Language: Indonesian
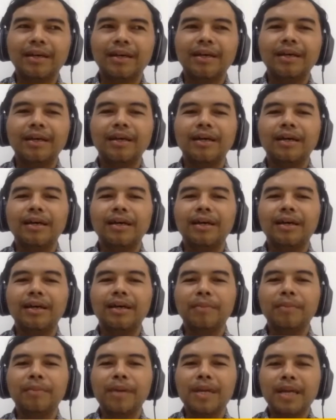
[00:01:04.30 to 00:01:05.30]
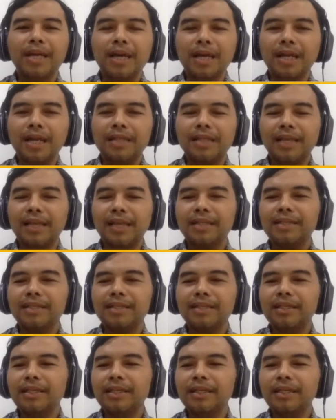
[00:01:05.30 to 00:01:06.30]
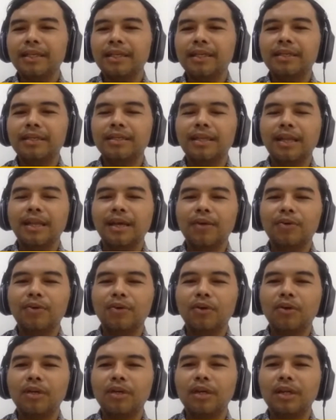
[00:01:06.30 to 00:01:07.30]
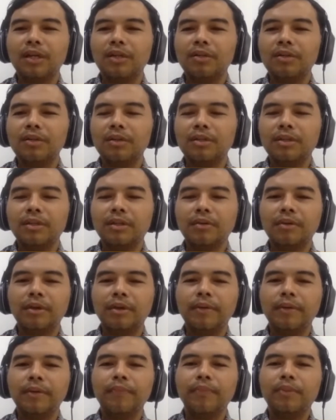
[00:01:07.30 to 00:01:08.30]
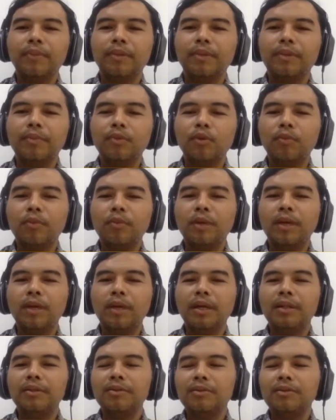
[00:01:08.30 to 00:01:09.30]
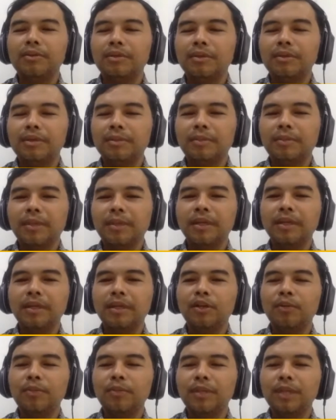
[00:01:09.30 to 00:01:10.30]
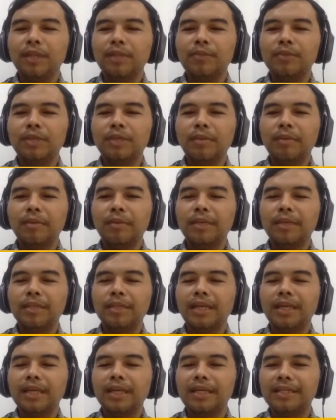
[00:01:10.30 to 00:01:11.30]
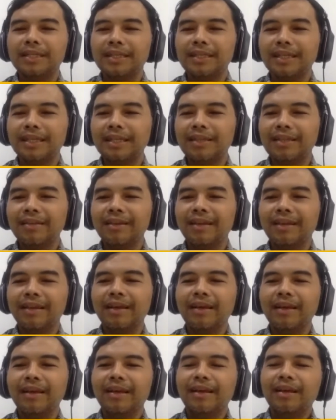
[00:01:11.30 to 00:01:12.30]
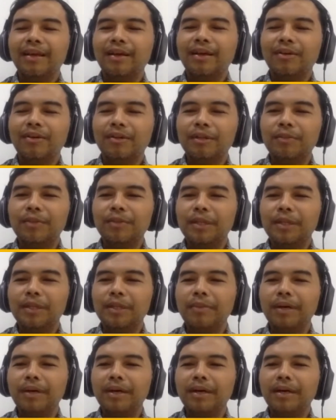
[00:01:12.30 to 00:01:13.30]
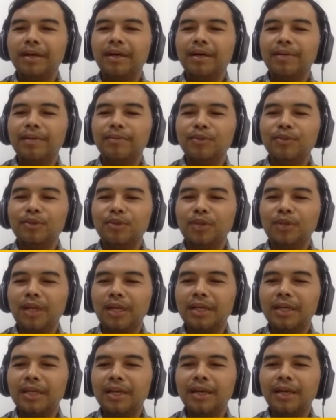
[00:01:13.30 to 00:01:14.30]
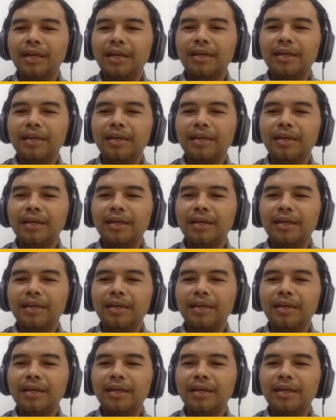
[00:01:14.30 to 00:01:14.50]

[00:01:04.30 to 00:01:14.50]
Eh, padahal saya sendiri selaku koordinator ICW belum pernah tuh sepanjang hidup ketemu sama Mas Anies, ya. Kok tiba-tiba eh, muncul ada